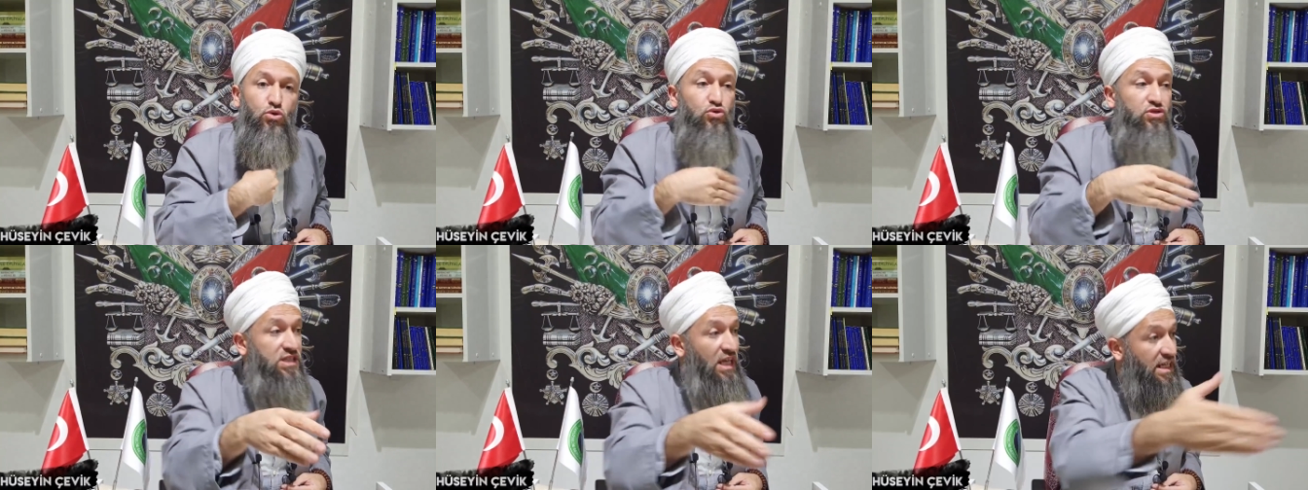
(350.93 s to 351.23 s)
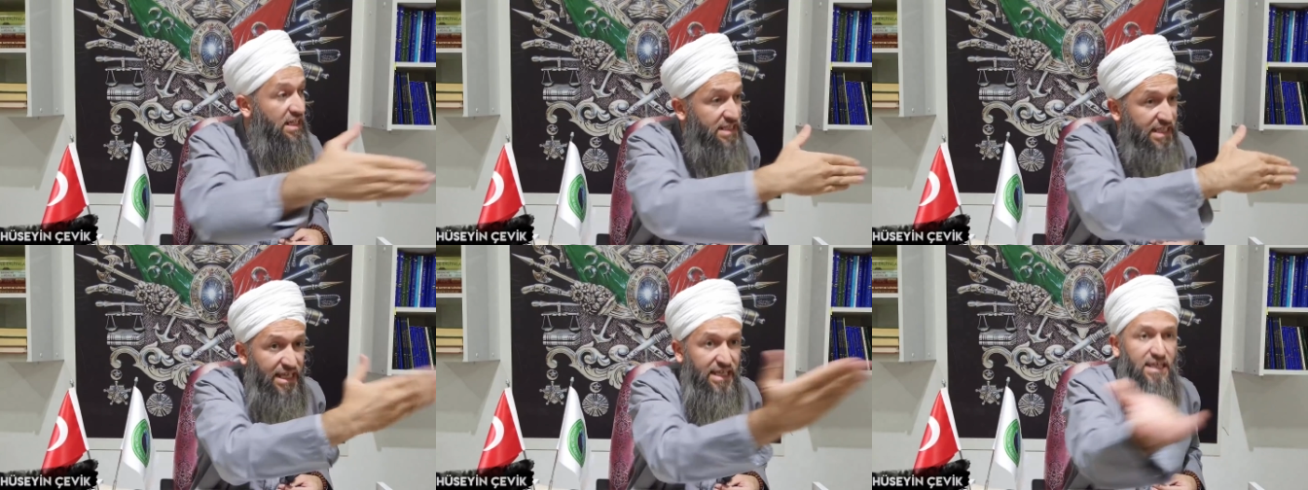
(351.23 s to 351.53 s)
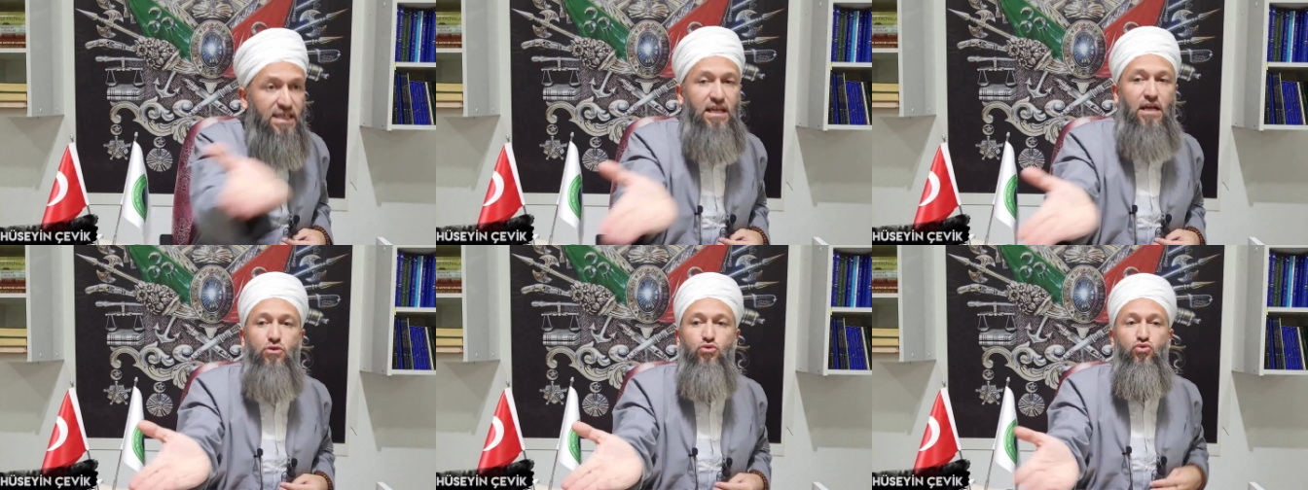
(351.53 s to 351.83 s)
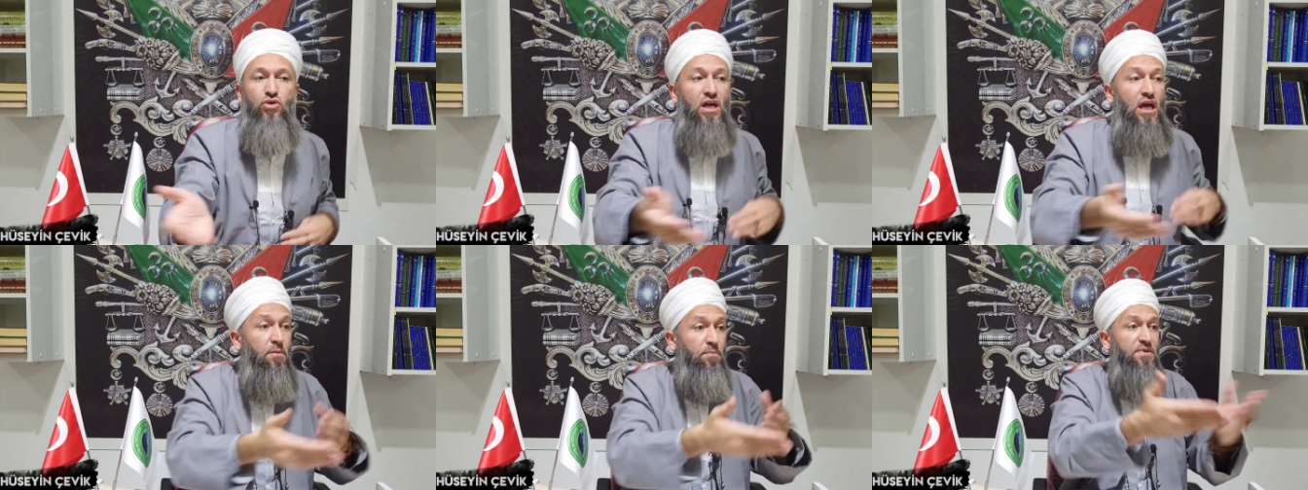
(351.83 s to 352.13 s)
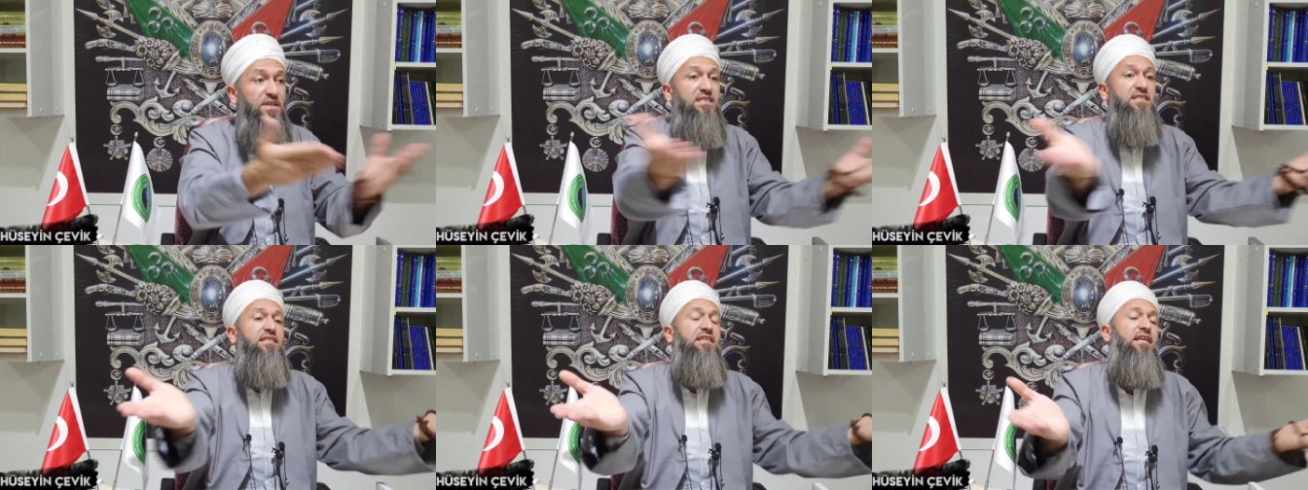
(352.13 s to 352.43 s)
seni de ilgilendiriyor.
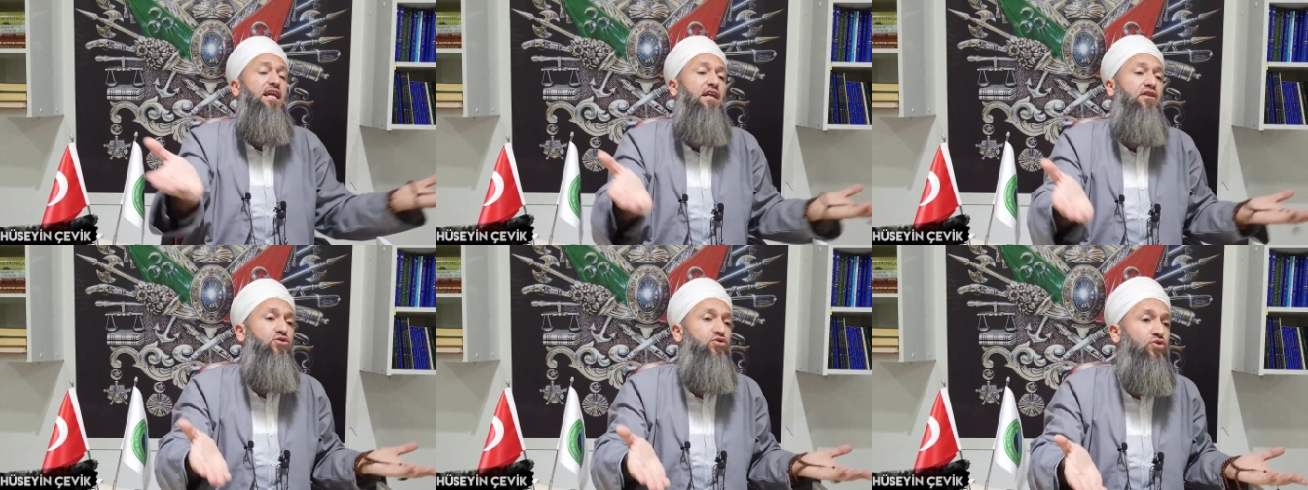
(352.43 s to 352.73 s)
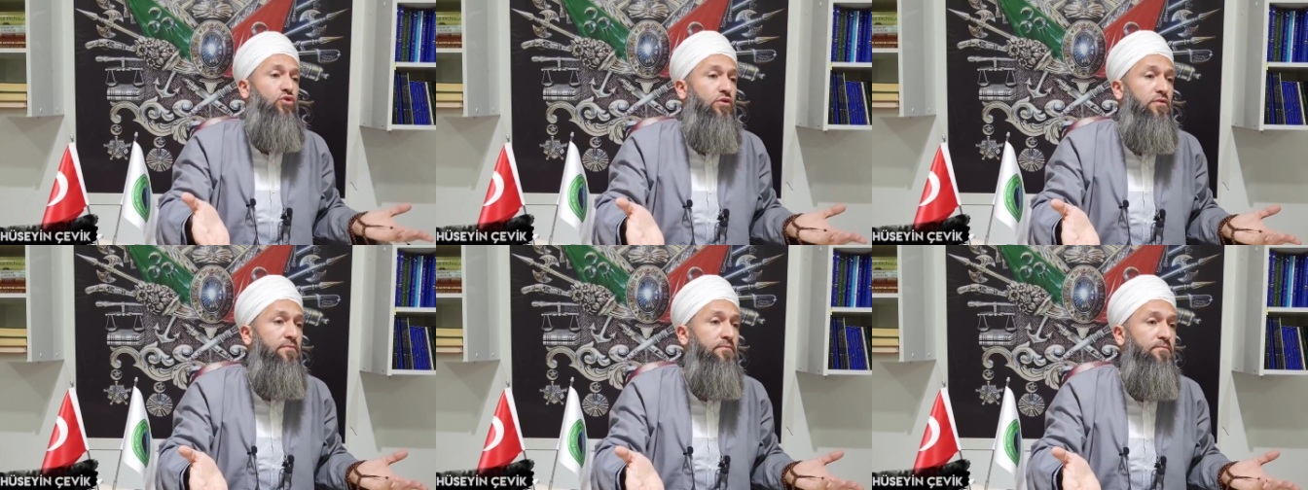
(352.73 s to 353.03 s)
Hepinizi ilgilendiriyor.